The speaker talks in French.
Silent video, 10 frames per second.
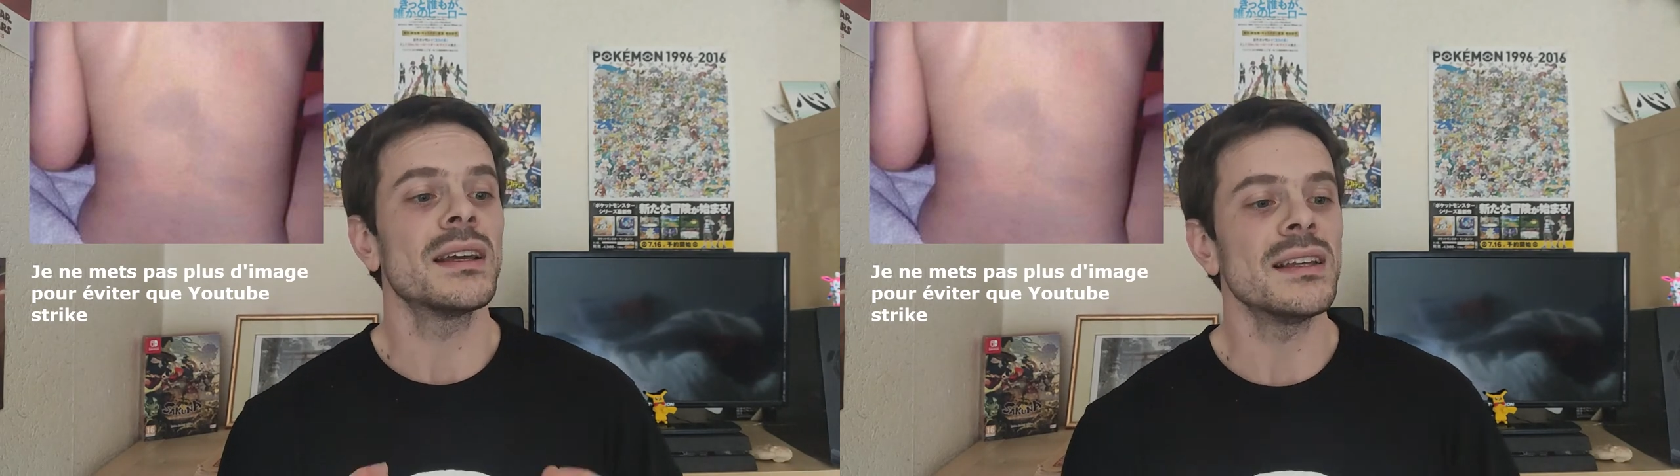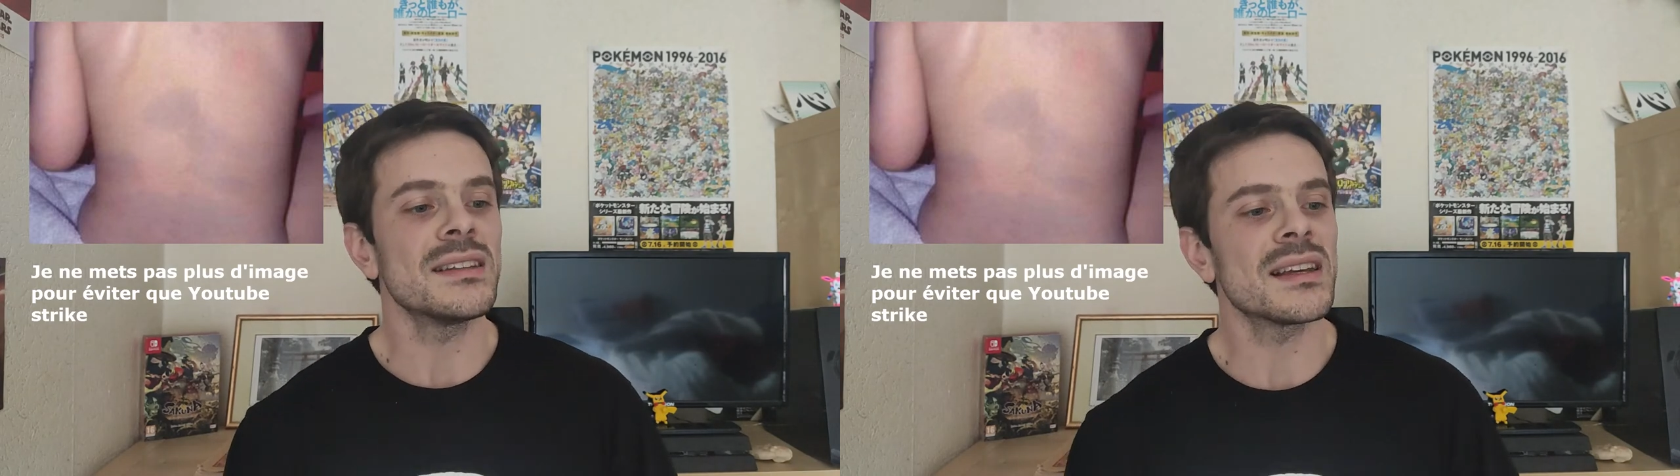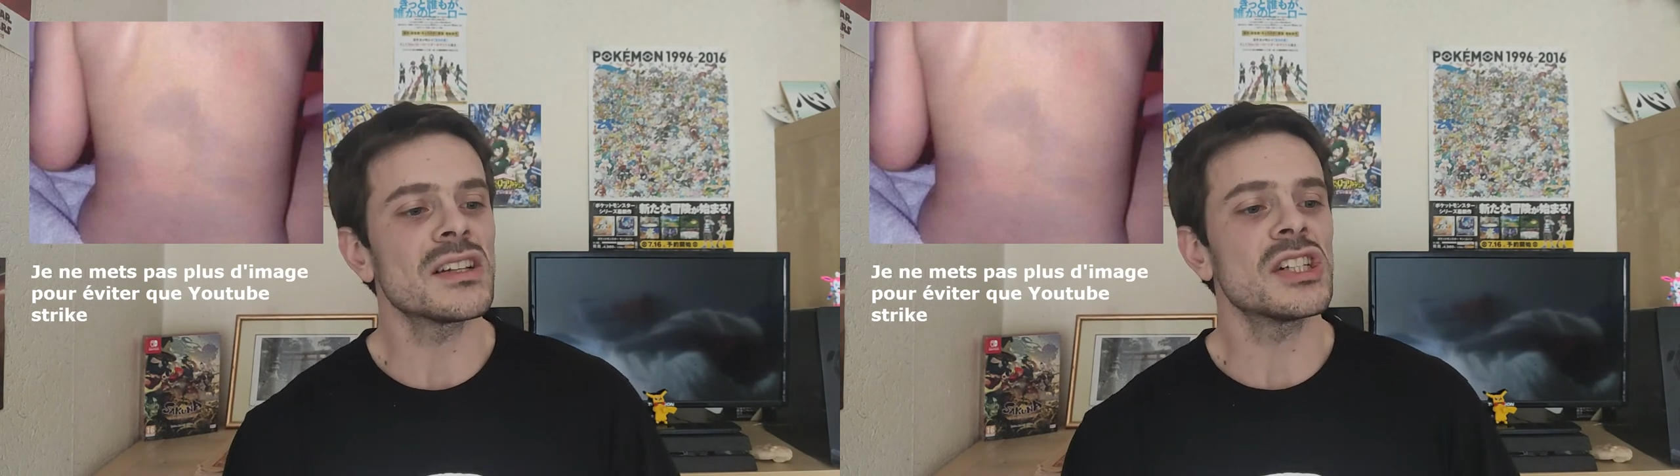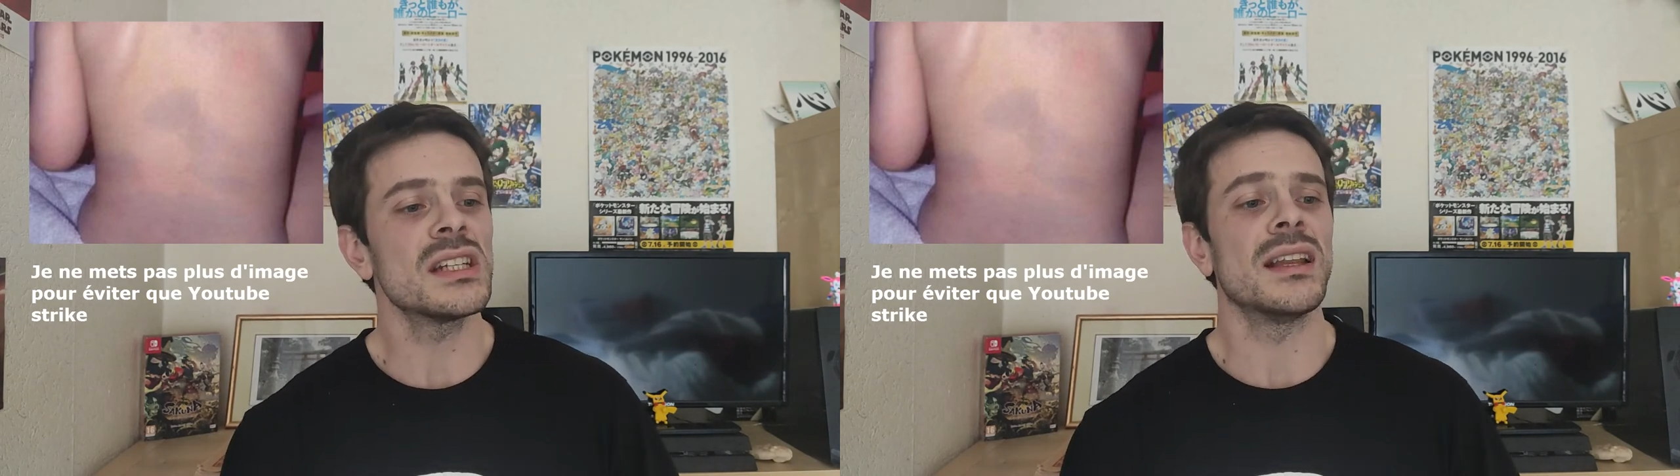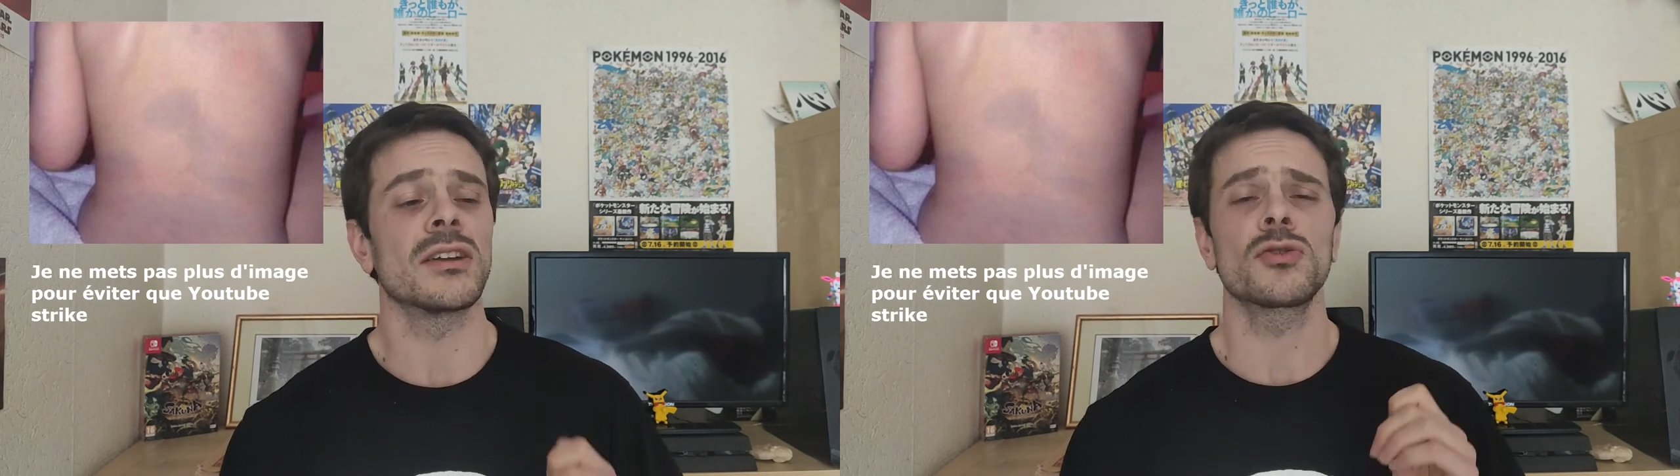il
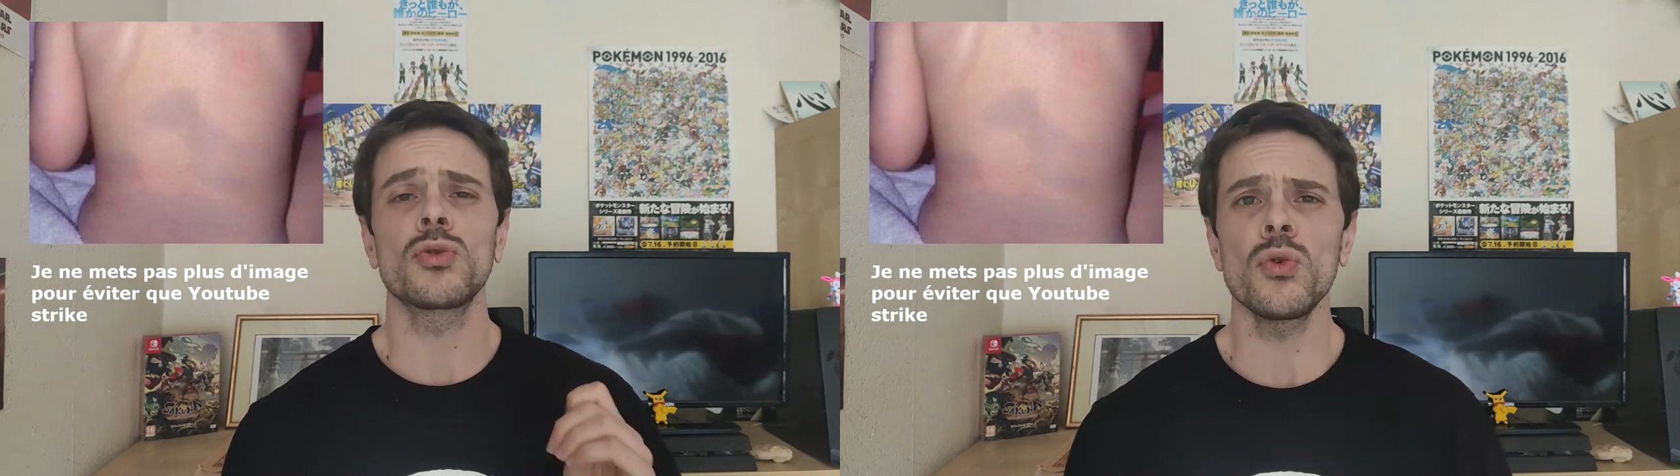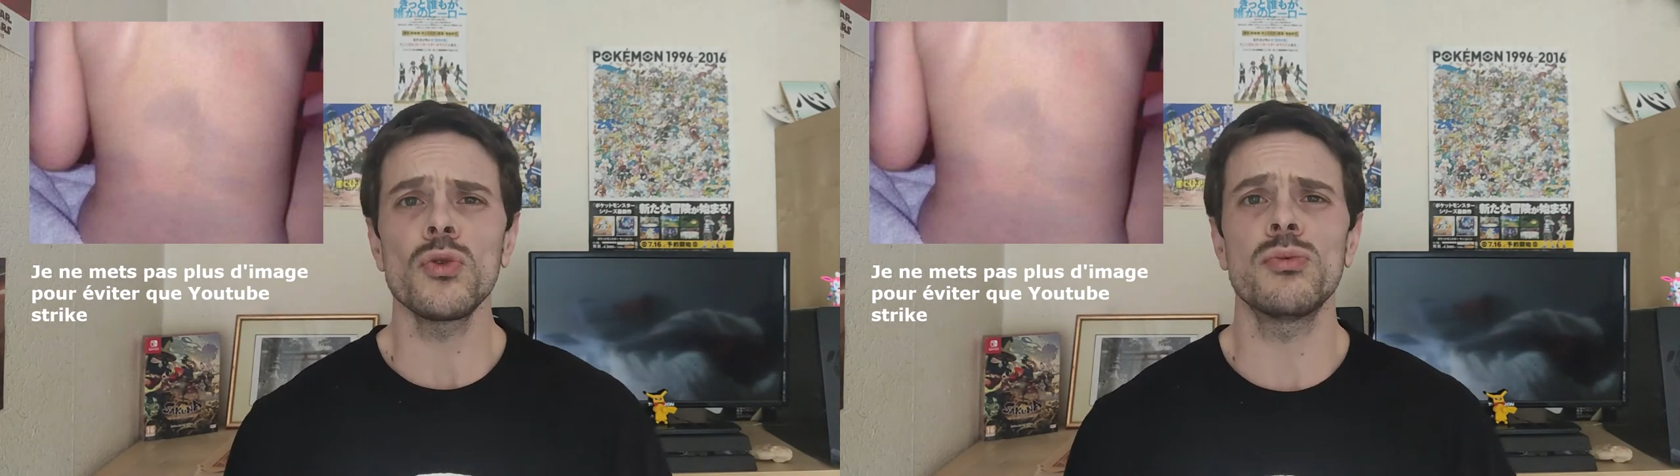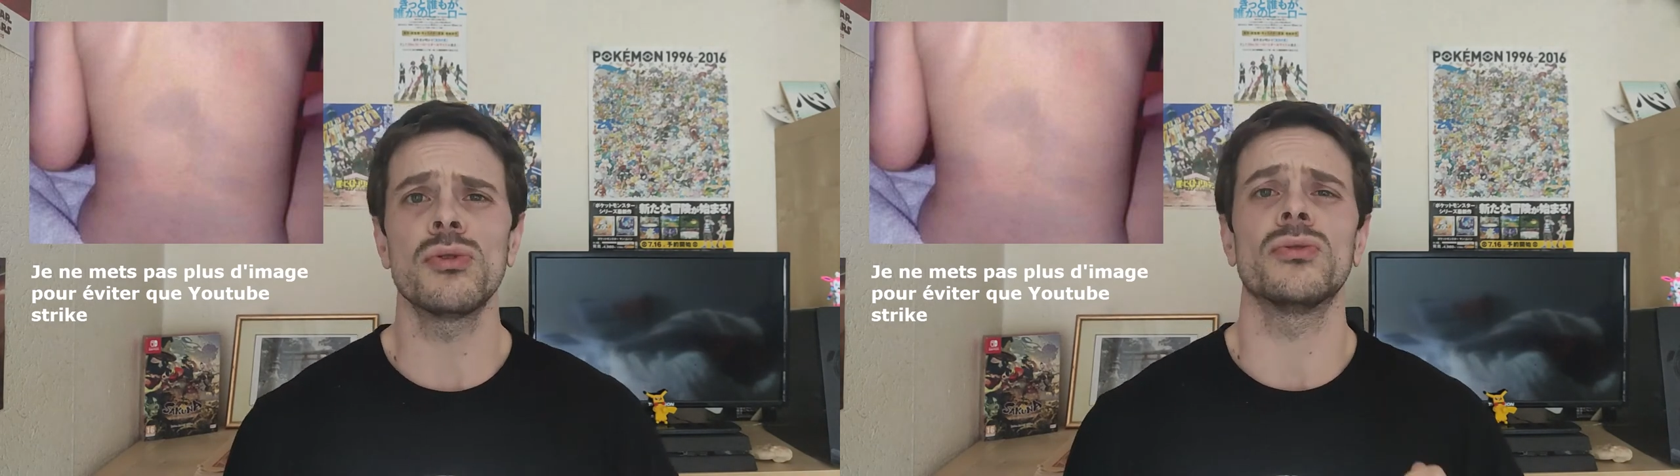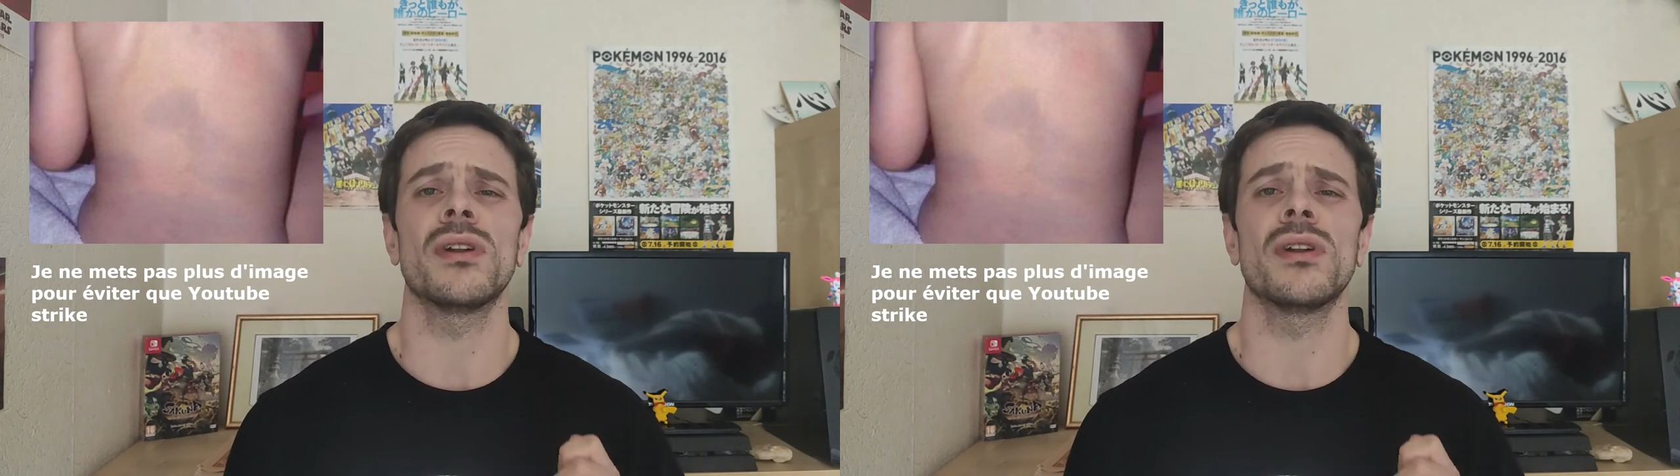s'agit d'un trouble